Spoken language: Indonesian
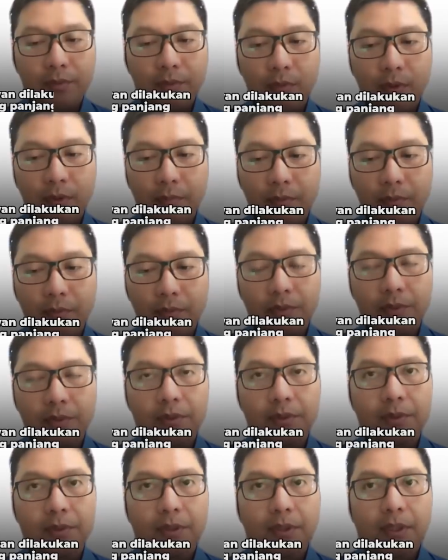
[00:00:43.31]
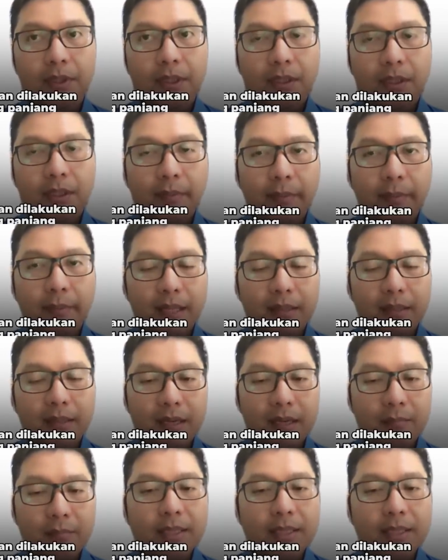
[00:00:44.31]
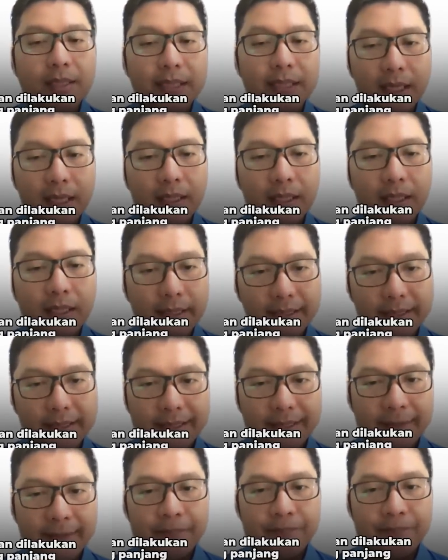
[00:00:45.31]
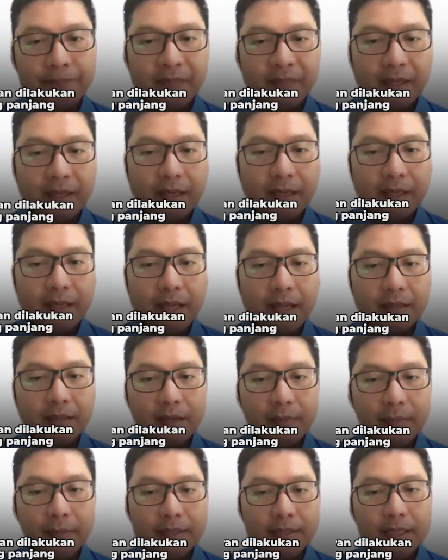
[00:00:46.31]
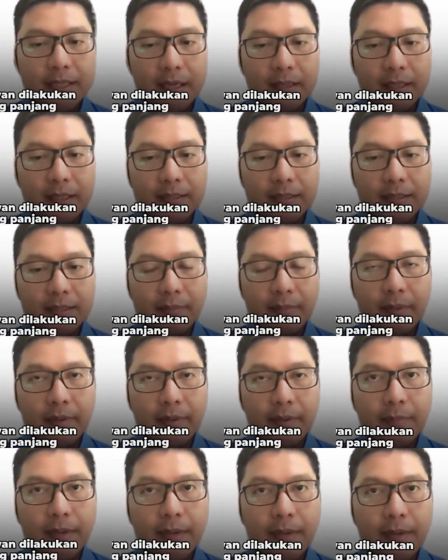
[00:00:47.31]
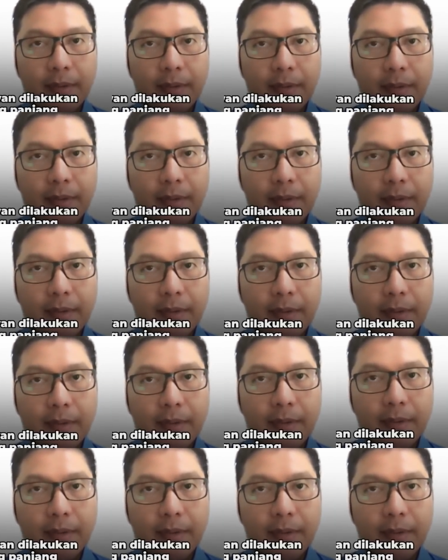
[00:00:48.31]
pemecatan terawan dilakukan dalam proses yang panjang sejak 9 tahun yang lalu.